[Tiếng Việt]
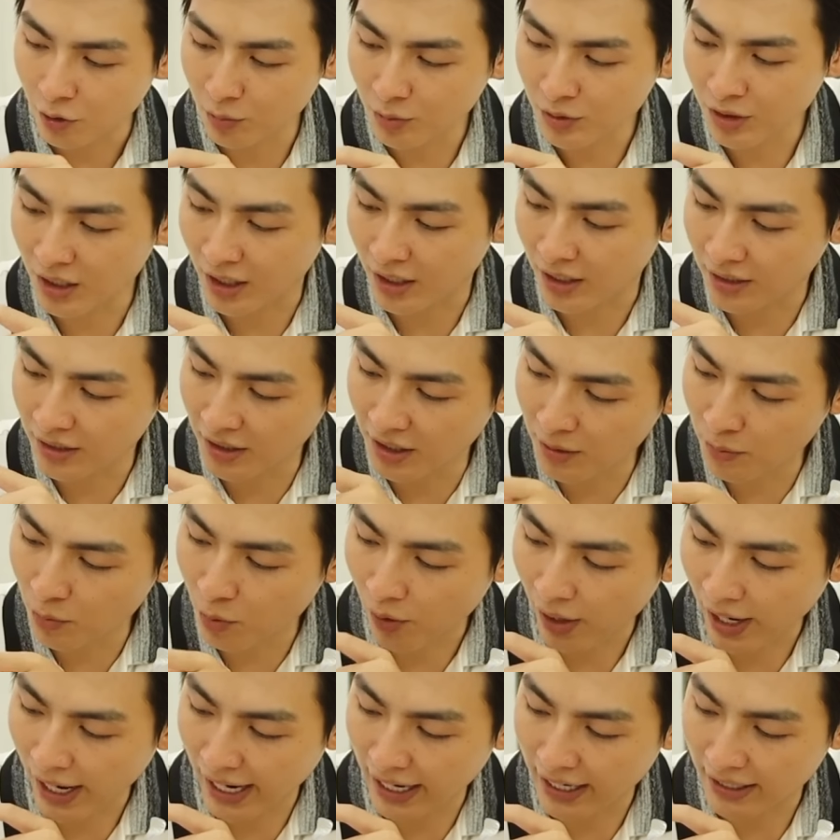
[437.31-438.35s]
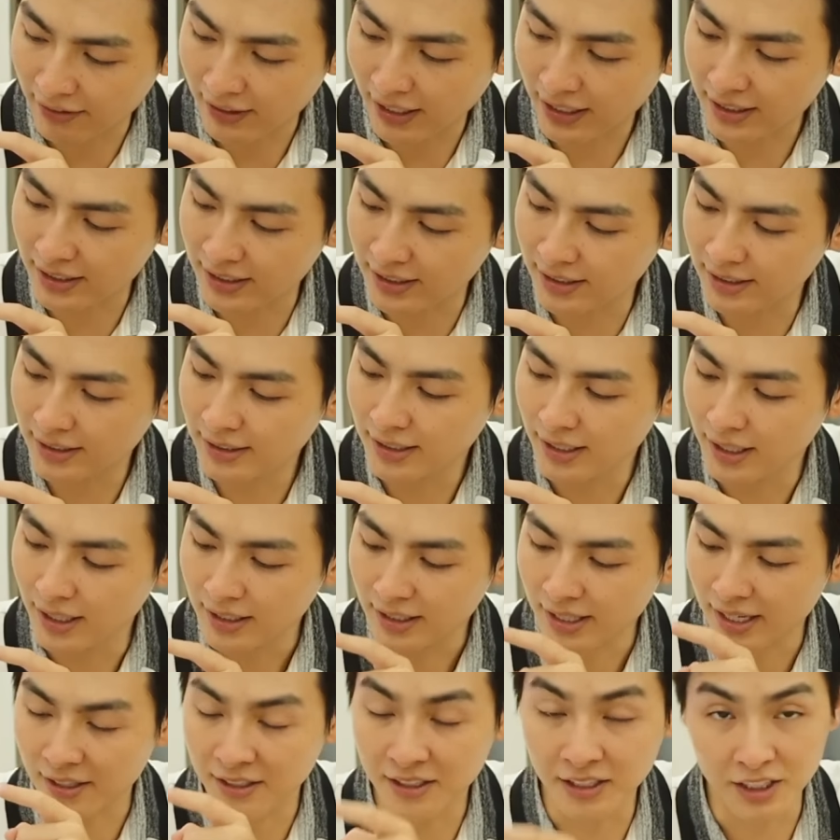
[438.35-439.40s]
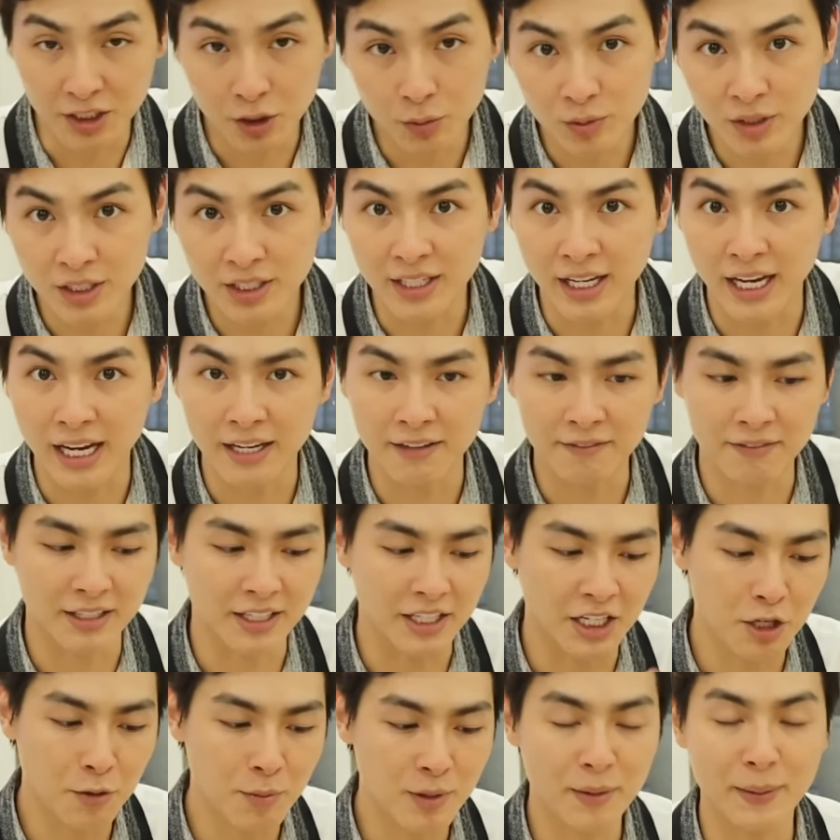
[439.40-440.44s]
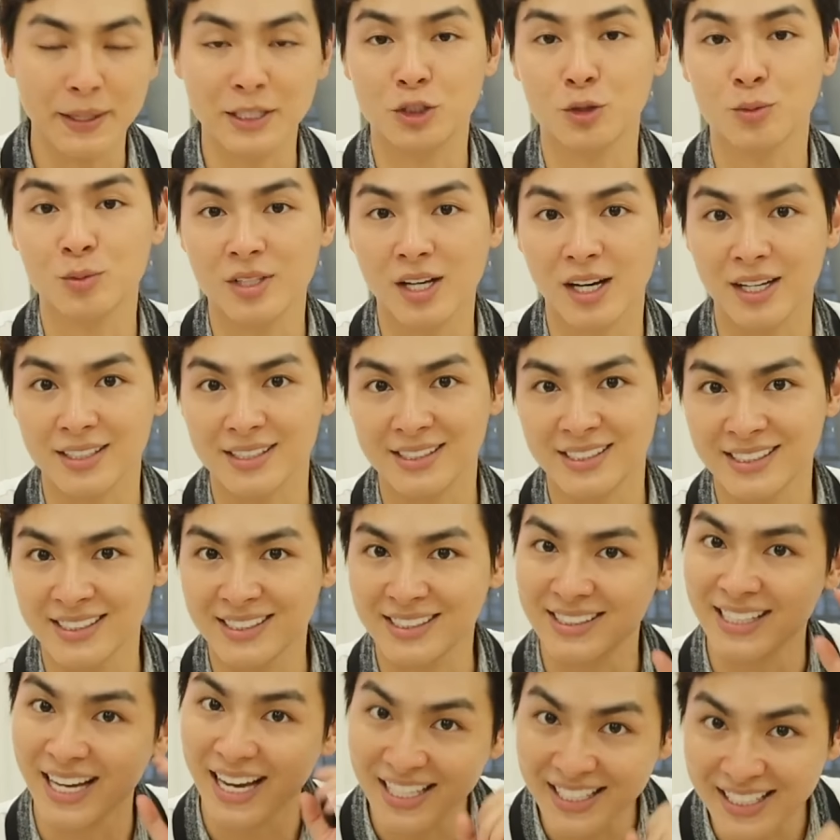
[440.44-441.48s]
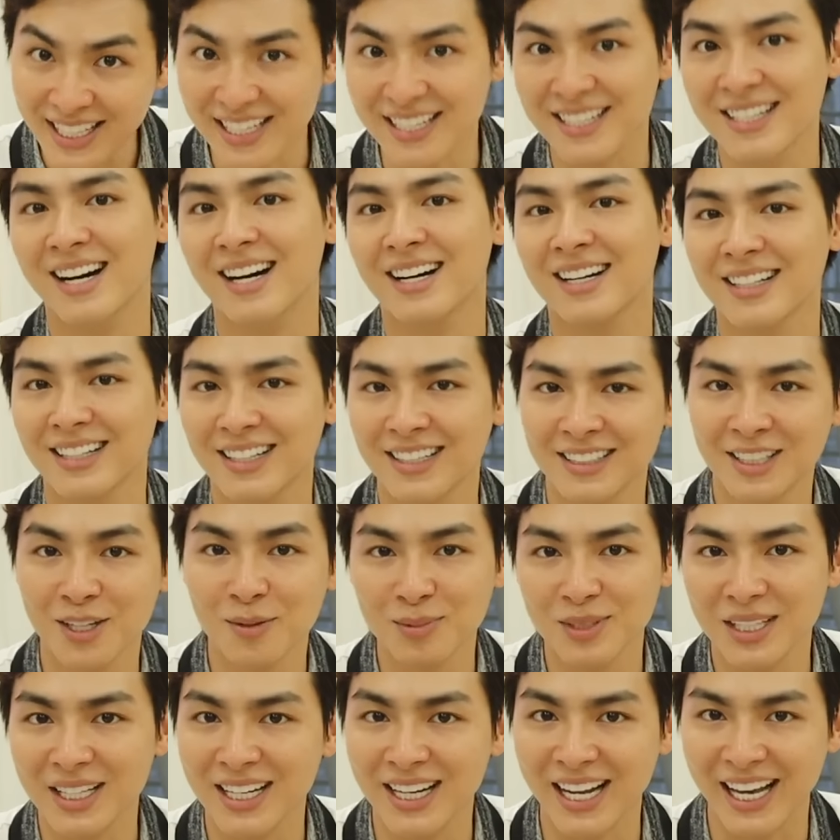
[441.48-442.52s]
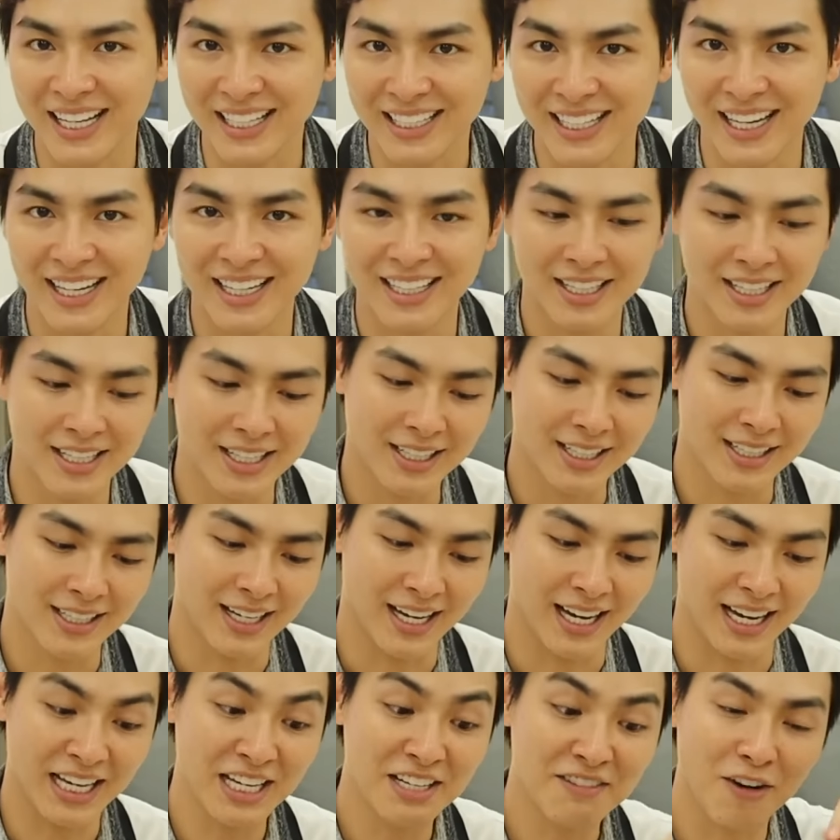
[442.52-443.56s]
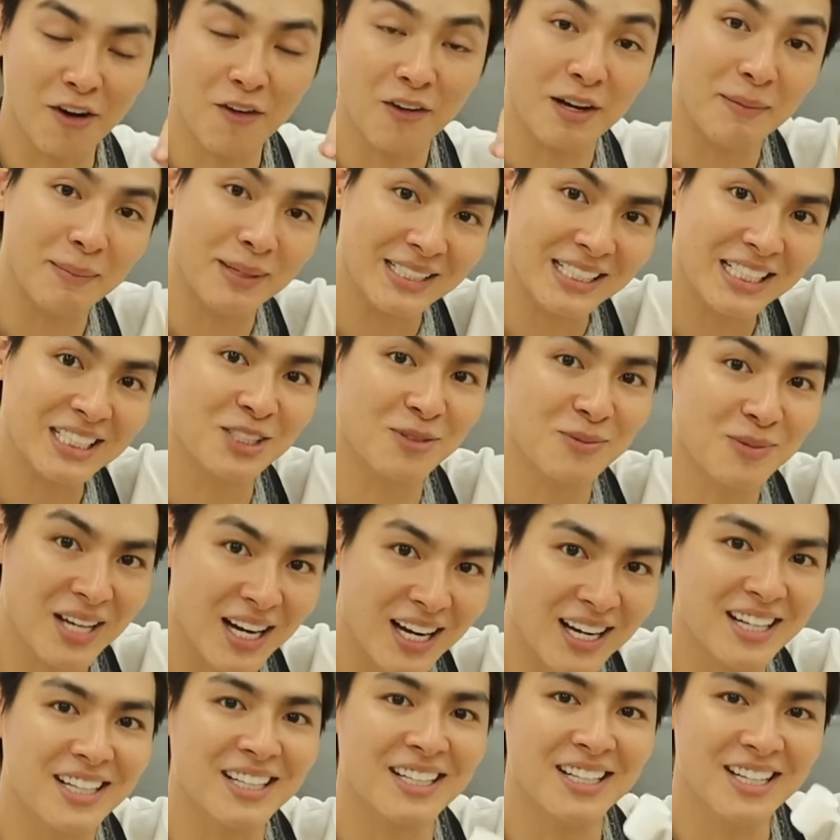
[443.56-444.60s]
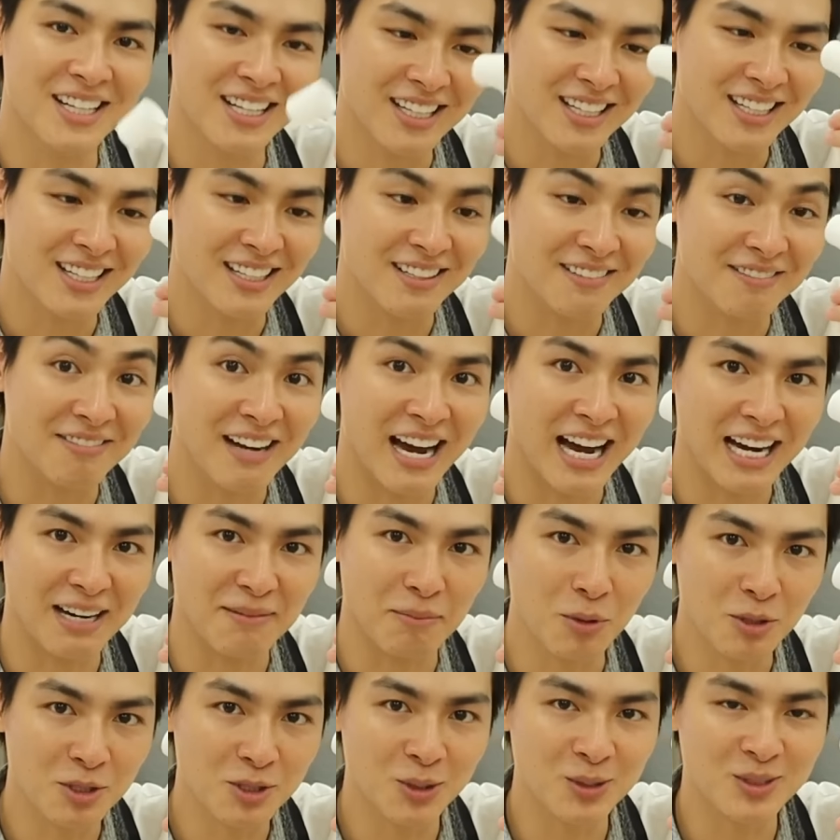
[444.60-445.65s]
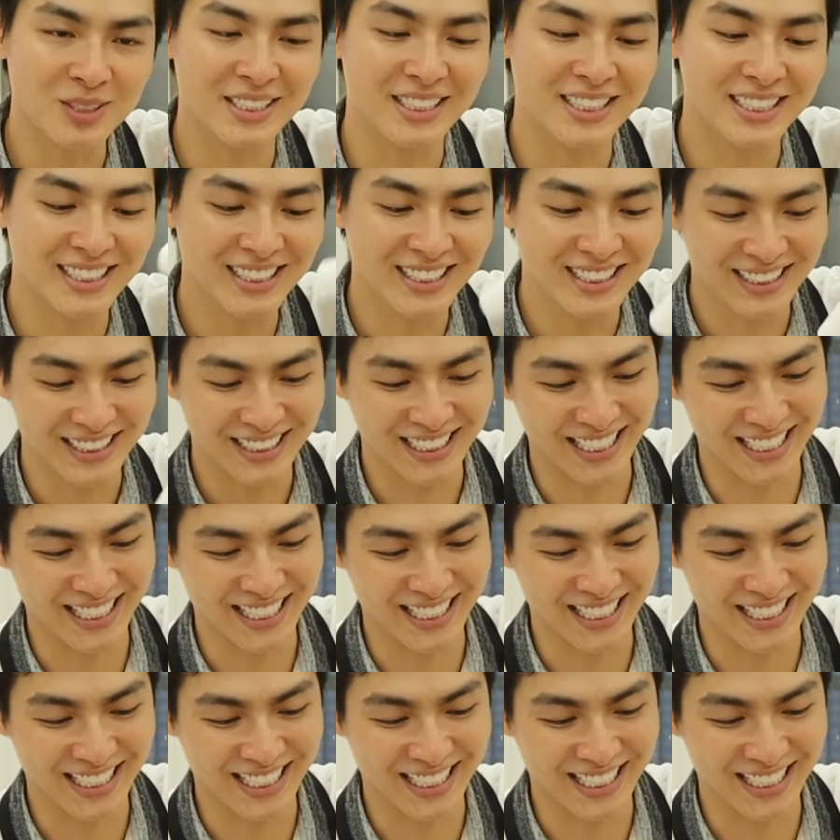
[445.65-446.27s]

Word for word: cũng như là nơi mua hàng các thứ để gửi thông tin này và nếu mà các bạn trúng thưởng sẽ nhận được thông tin liền nha à, hy vọng là mình sẽ trúng được vàng 4 số 9